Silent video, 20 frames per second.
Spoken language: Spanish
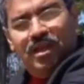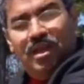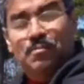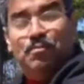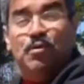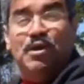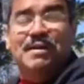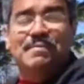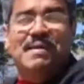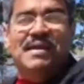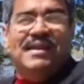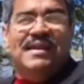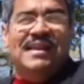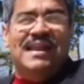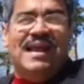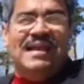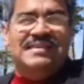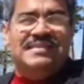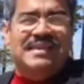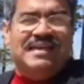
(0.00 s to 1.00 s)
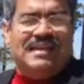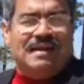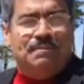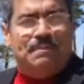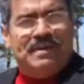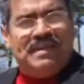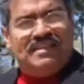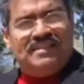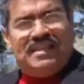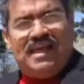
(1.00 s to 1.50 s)
El problema es que el hacha era
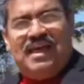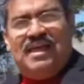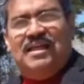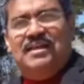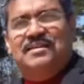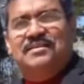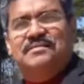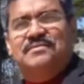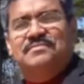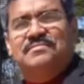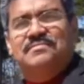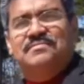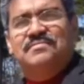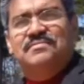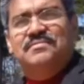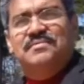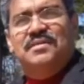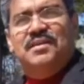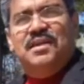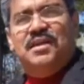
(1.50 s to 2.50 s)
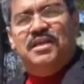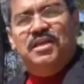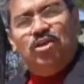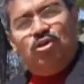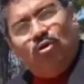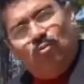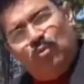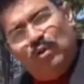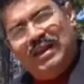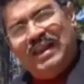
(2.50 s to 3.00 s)
prestada. Y
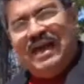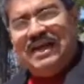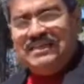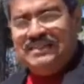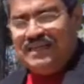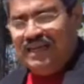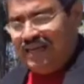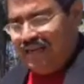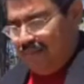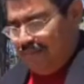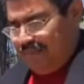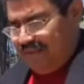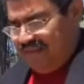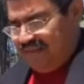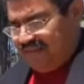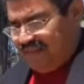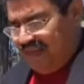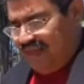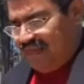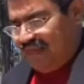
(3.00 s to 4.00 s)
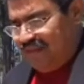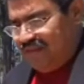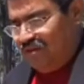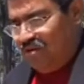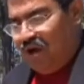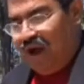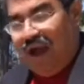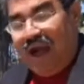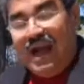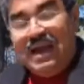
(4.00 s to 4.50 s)
como el hacha era prestada,
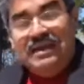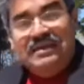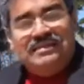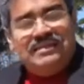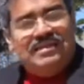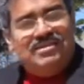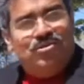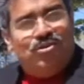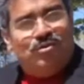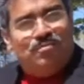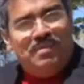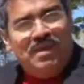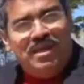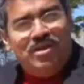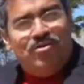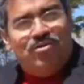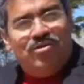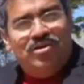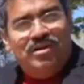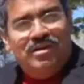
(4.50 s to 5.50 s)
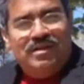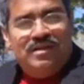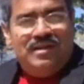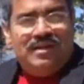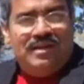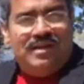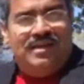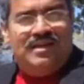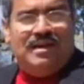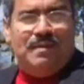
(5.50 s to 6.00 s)
dijo, ay, señor mío,
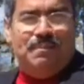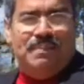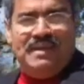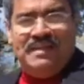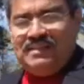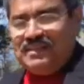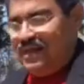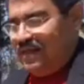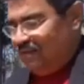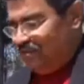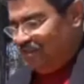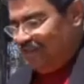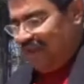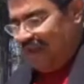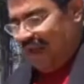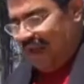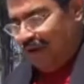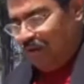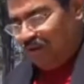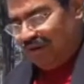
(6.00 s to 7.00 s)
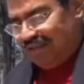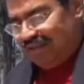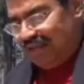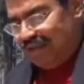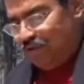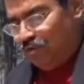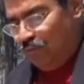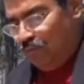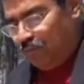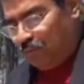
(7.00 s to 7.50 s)
era prestada. O sea, ahora
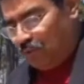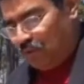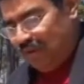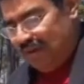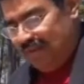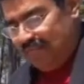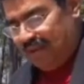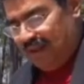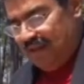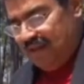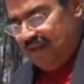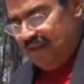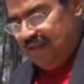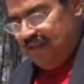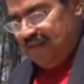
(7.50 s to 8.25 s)
tenía un problema.